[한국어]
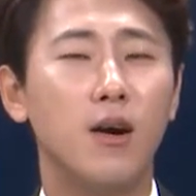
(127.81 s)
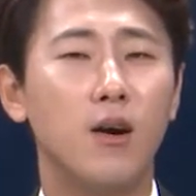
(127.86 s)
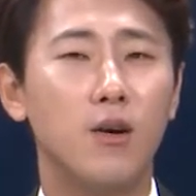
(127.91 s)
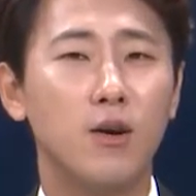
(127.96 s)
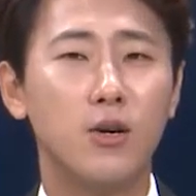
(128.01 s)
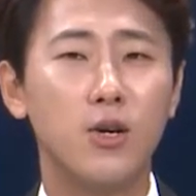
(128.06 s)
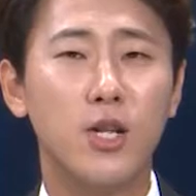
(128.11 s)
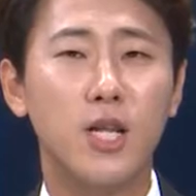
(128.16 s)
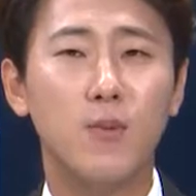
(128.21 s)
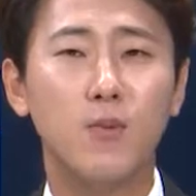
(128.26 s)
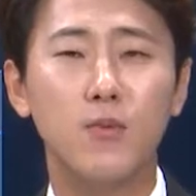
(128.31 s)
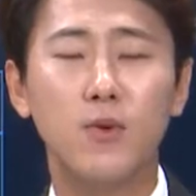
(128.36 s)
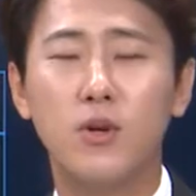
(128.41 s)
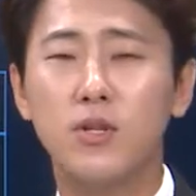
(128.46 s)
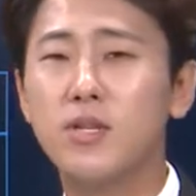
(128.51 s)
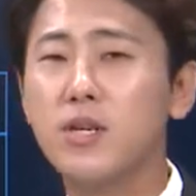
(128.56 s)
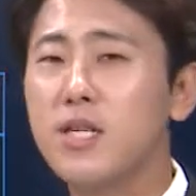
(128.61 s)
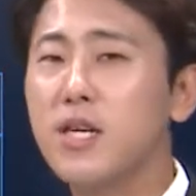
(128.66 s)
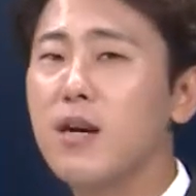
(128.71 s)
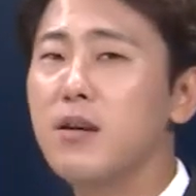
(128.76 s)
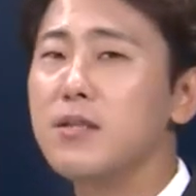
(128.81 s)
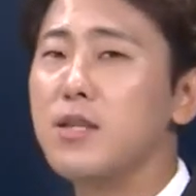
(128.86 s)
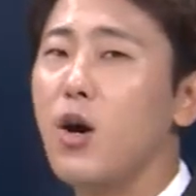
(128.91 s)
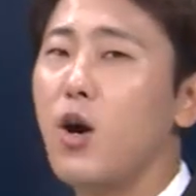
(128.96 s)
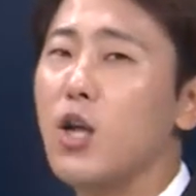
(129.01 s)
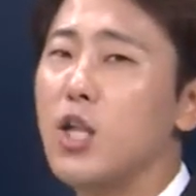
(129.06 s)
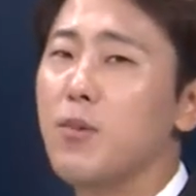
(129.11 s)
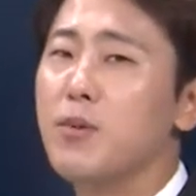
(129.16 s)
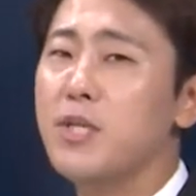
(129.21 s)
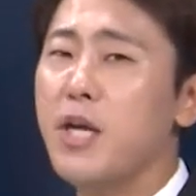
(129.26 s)
그러다 보면 듣기 끝나고
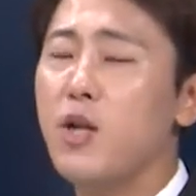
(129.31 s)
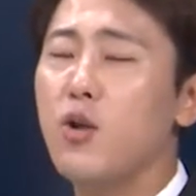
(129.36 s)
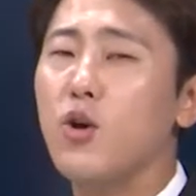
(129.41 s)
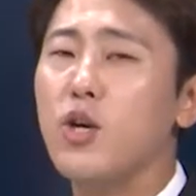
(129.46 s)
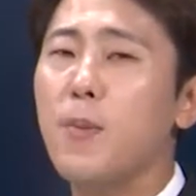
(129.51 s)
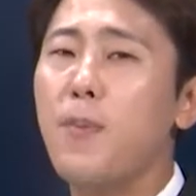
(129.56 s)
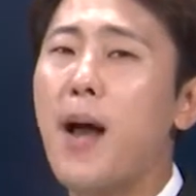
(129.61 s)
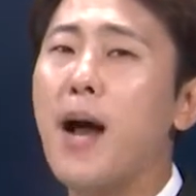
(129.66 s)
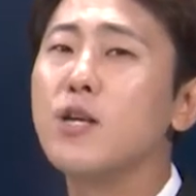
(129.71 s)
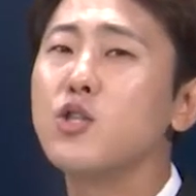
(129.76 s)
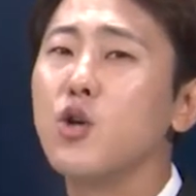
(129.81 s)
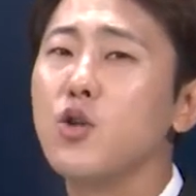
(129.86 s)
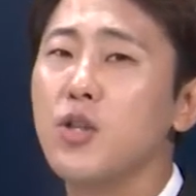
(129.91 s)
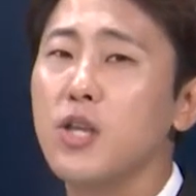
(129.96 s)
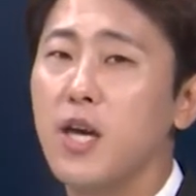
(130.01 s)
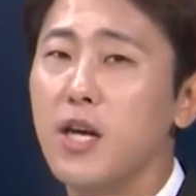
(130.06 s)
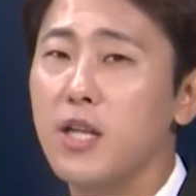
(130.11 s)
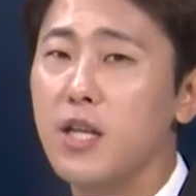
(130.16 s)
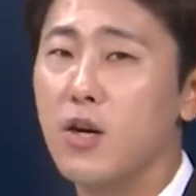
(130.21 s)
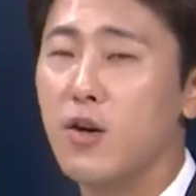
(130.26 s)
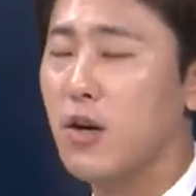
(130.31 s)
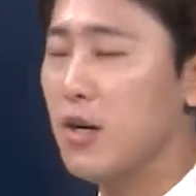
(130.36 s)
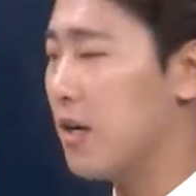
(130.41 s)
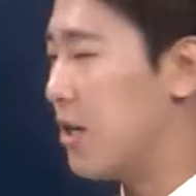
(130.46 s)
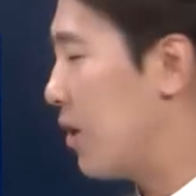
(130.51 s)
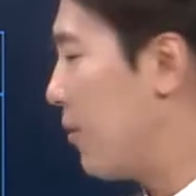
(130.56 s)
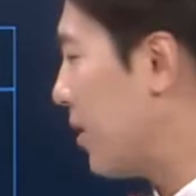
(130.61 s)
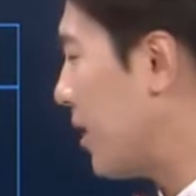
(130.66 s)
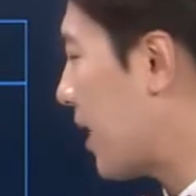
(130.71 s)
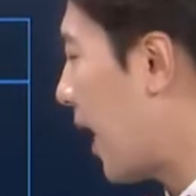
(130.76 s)
나면 체력이 방전돼야 돼요.
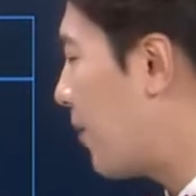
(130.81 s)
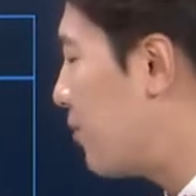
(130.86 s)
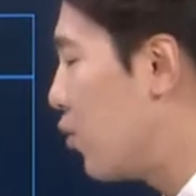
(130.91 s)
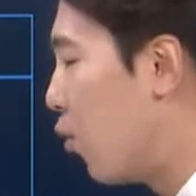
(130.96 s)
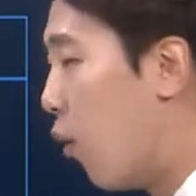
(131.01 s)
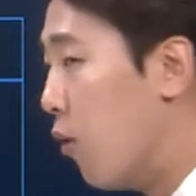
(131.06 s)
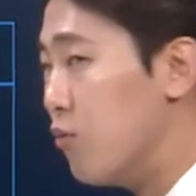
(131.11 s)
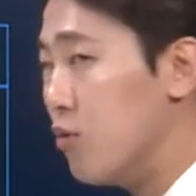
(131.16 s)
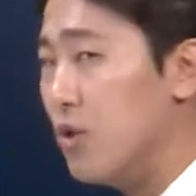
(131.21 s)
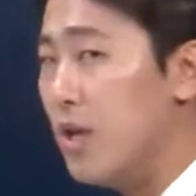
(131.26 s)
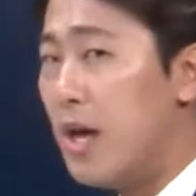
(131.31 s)
그러면 이 남은 5분